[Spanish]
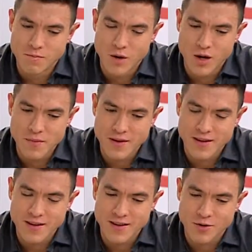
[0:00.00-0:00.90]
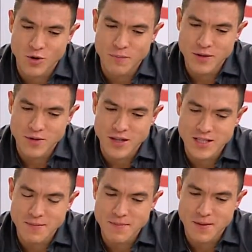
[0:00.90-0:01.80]
Bueno, eh, todo empezó
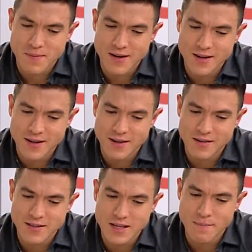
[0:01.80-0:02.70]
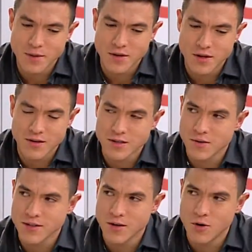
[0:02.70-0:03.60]
gracias a mi papá. Él es el pionero del
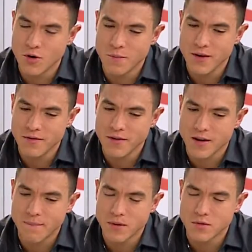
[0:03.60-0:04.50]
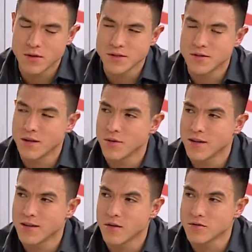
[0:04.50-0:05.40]
squash en Colombia, fue campeón nacional
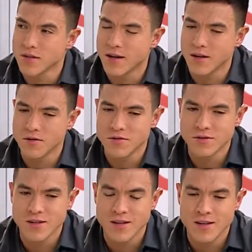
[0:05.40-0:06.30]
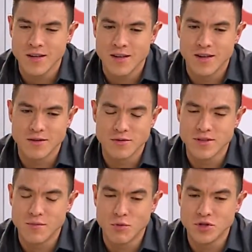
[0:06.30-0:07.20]
durante 11 años.
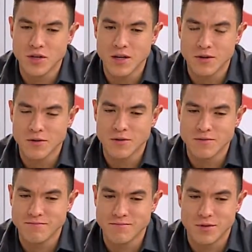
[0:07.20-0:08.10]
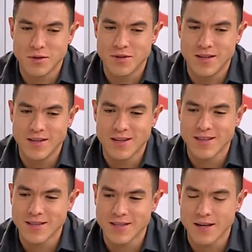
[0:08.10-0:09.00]
Entonces, de muy chiquito, cuando tenía
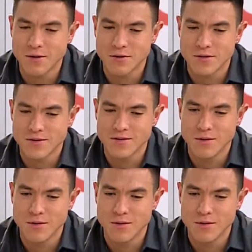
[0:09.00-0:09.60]
3 años,